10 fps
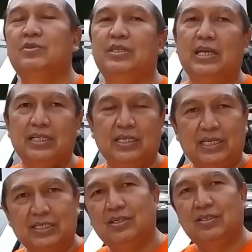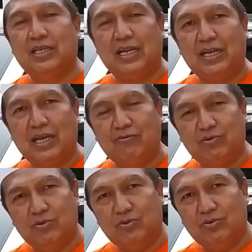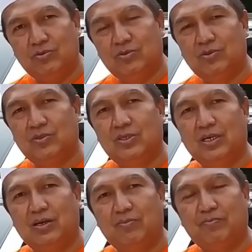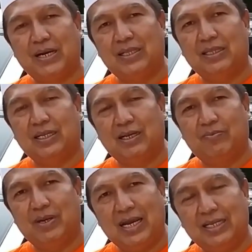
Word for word: yang ketiga Jalan Lawu 413